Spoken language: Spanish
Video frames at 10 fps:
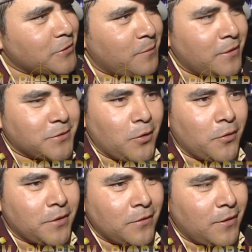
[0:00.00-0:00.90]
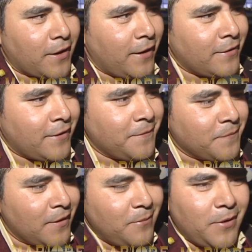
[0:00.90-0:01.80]
más o menos estoy contando a la gente.
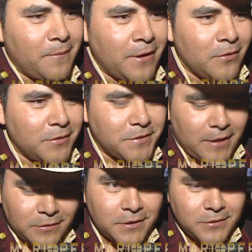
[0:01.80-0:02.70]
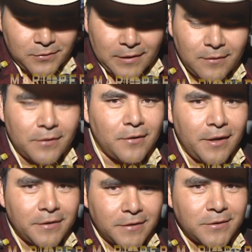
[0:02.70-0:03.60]
Mi hermano de los teclados tiene su calculadora
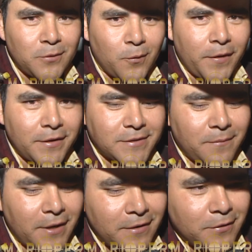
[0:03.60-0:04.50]
ahí, está haciendo cuentas también,